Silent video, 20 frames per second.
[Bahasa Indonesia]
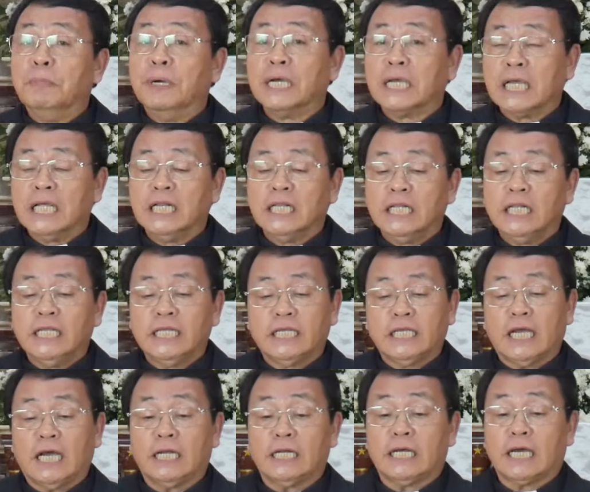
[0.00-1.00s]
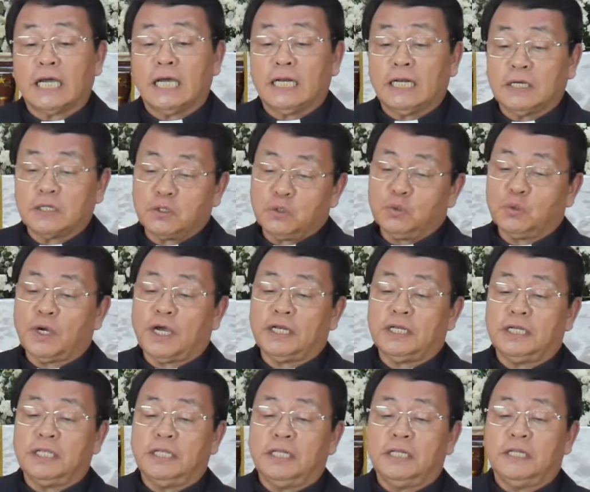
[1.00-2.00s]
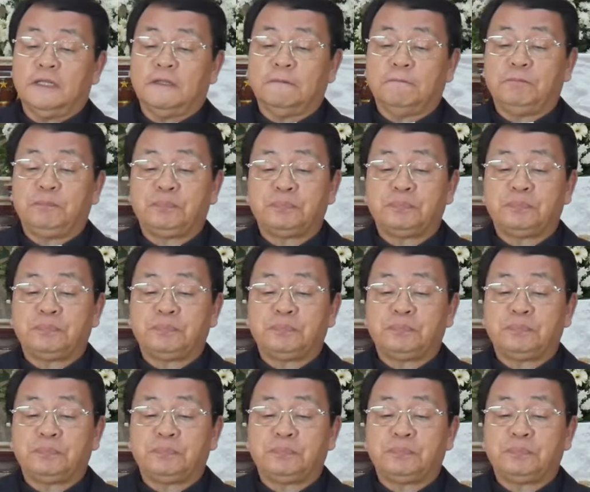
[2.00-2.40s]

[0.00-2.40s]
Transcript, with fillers: mengelilingi anak-anak Tuhan ini.